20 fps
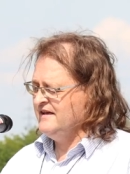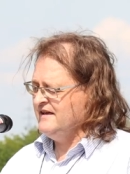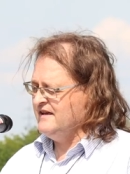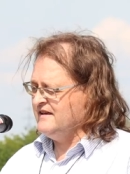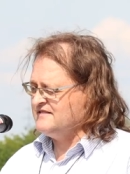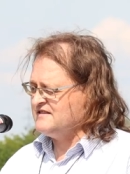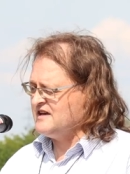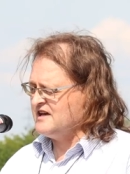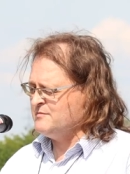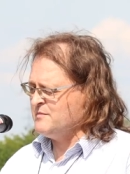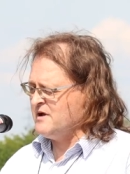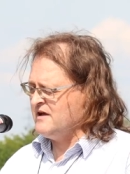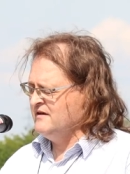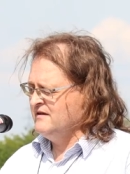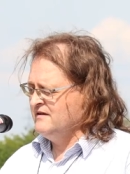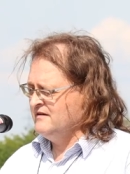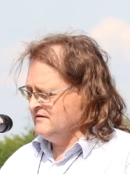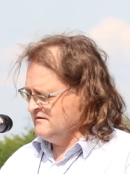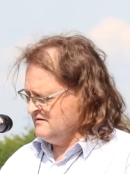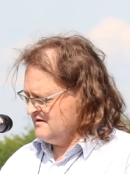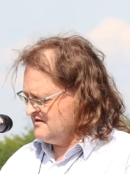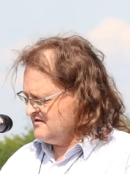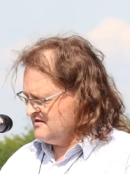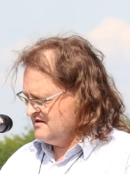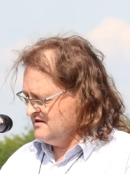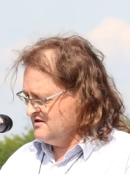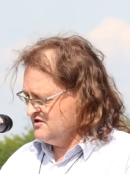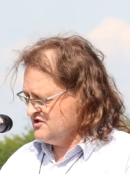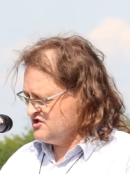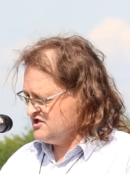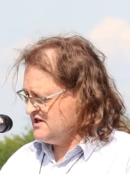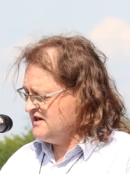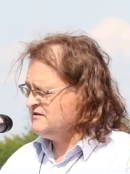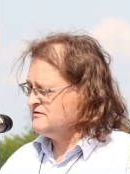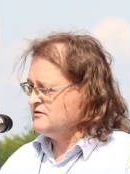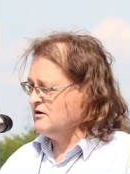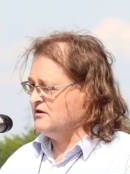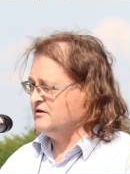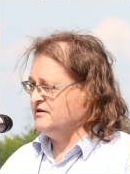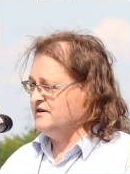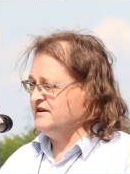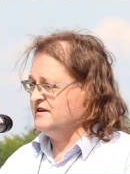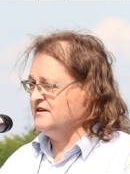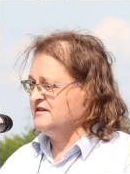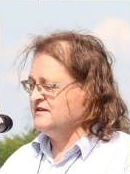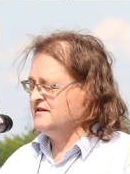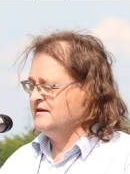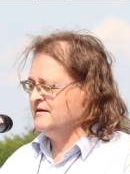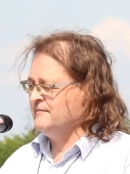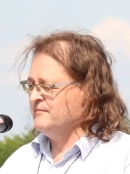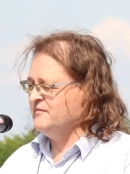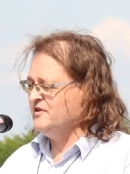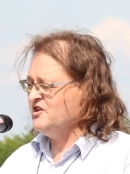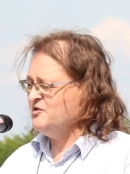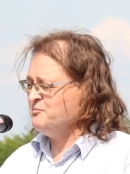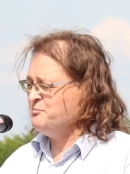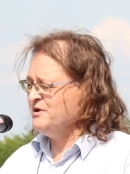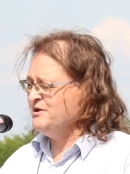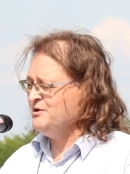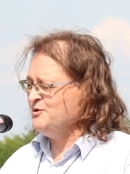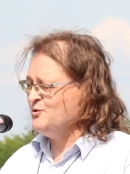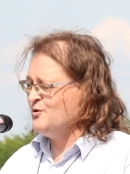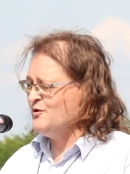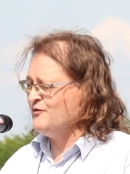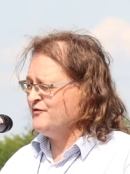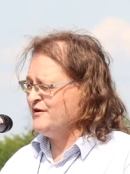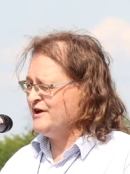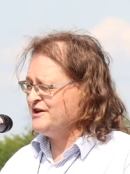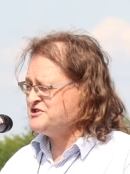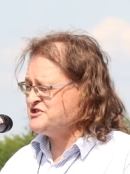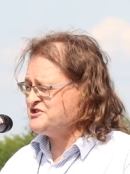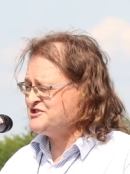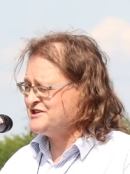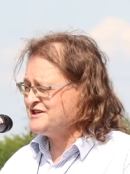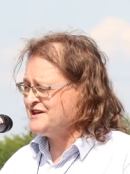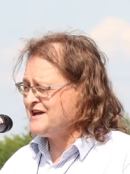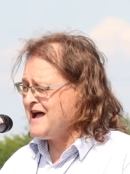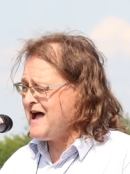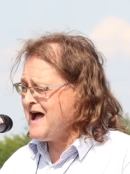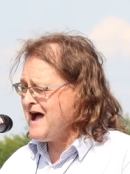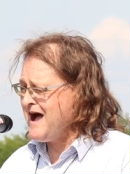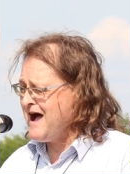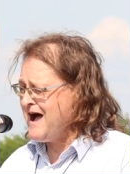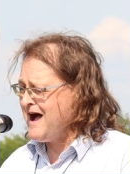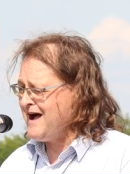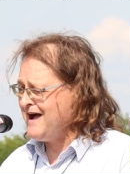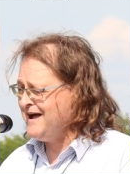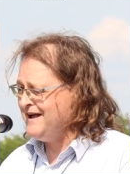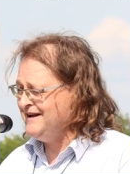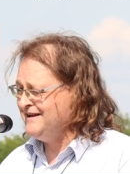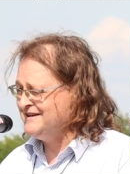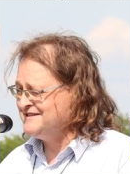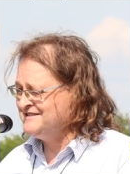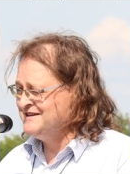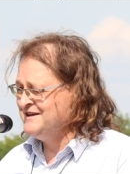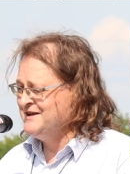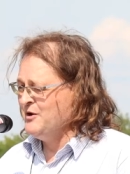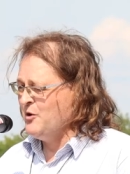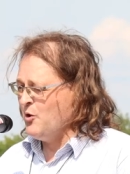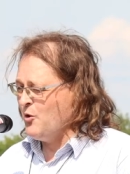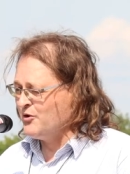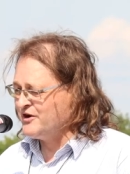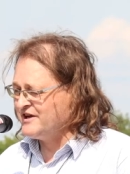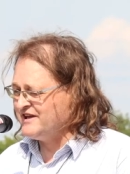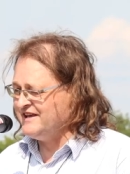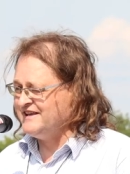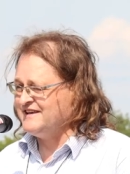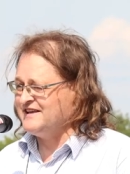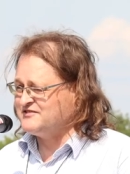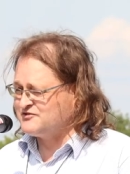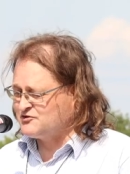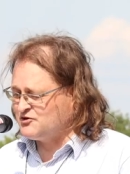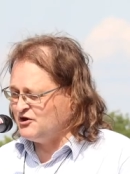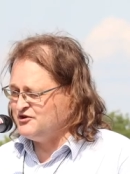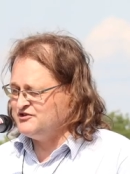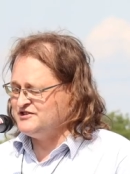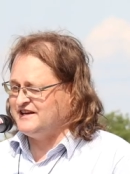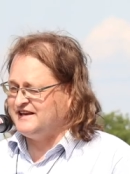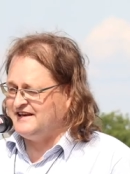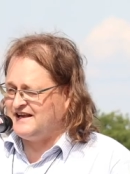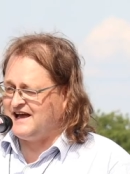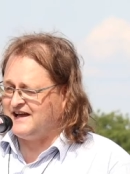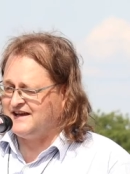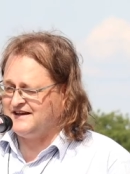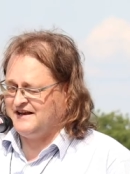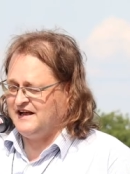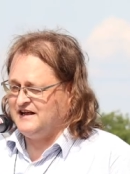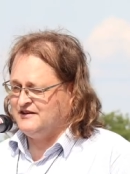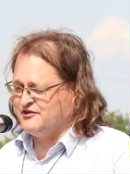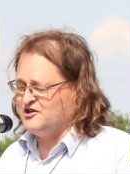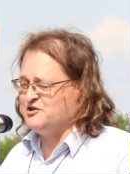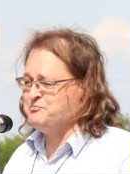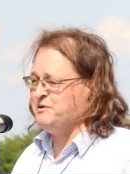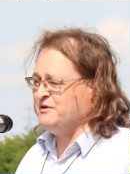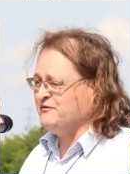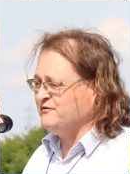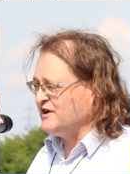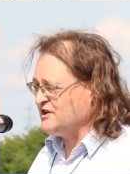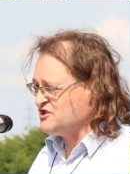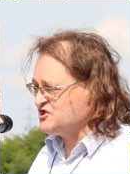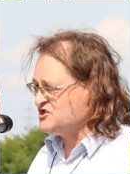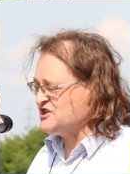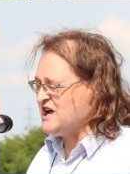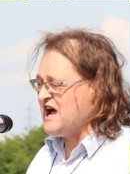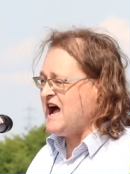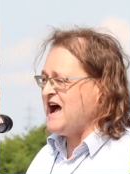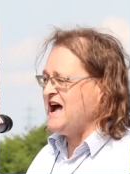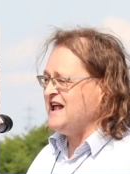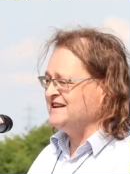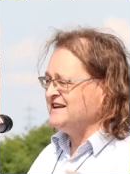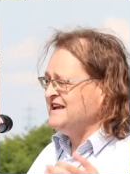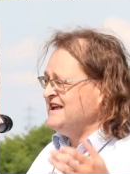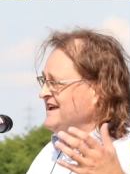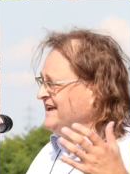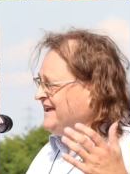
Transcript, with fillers: Ich sage immer, das stinkt doch nicht. Ich bin nur verstrahlt. Okay, jetzt könnt ihr lachen. Also ich bin verstrahlt.